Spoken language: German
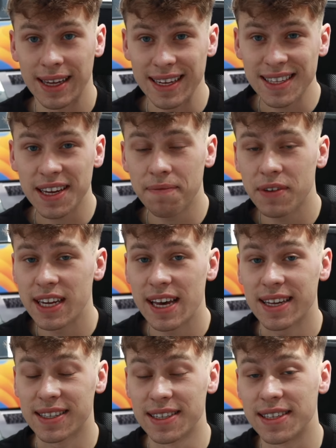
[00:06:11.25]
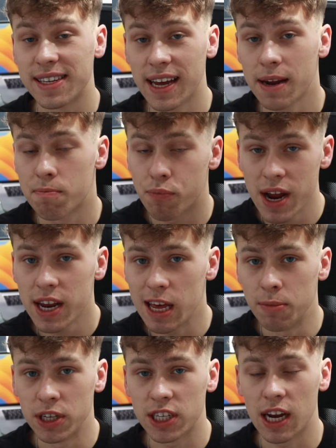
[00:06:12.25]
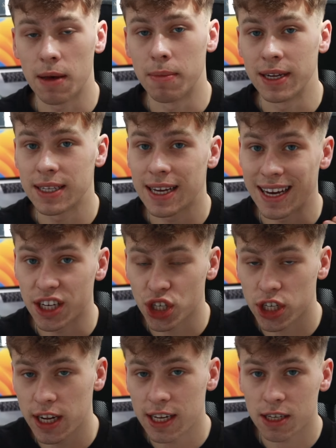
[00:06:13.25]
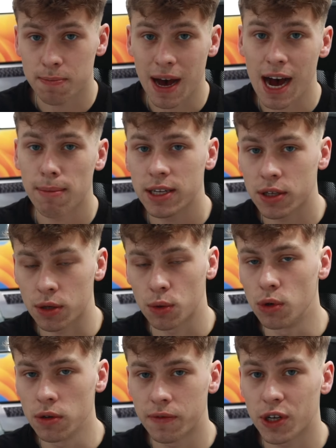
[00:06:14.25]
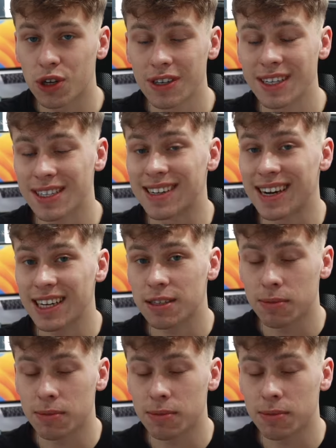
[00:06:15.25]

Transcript: Jetzt haben wir die essentiellen Brand Image Elemente erstellt, bearbeitet und wir können jetzt direkt